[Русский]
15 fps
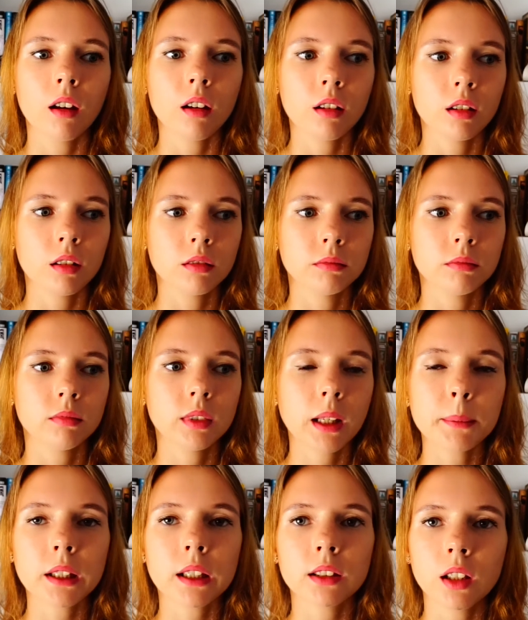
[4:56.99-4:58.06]

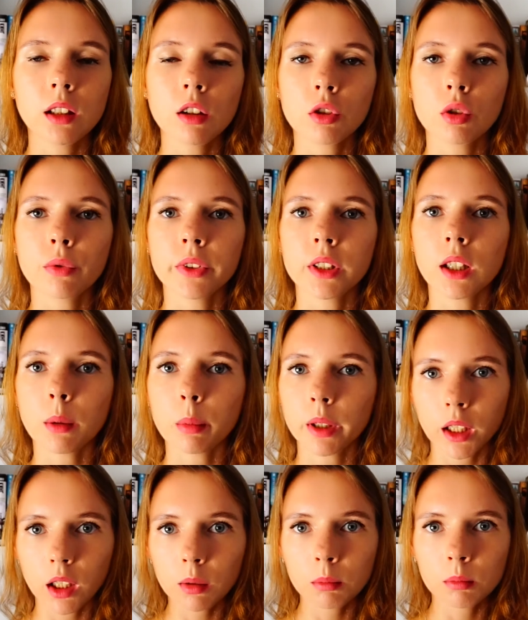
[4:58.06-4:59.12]
Нам сказали, что в
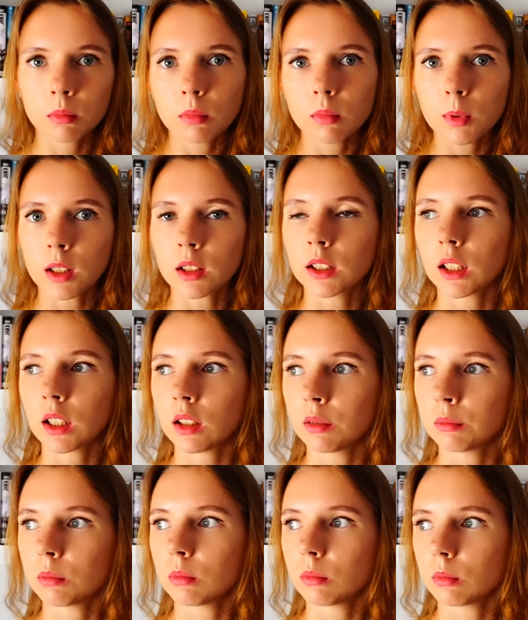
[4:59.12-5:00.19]
декабре,
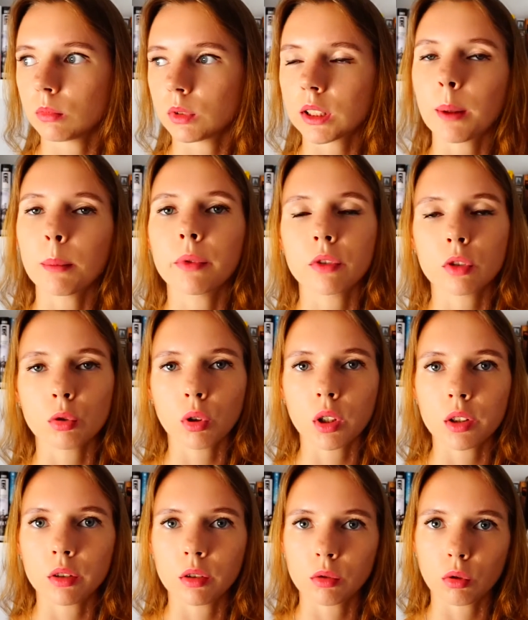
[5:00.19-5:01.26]
когда самый
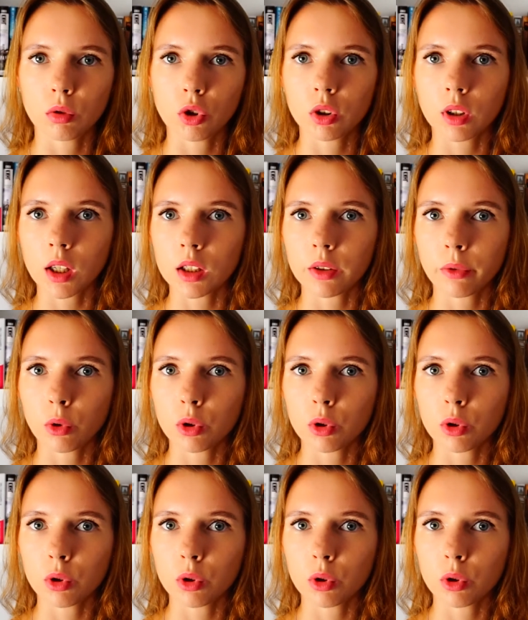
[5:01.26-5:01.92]
высокий сезон считается в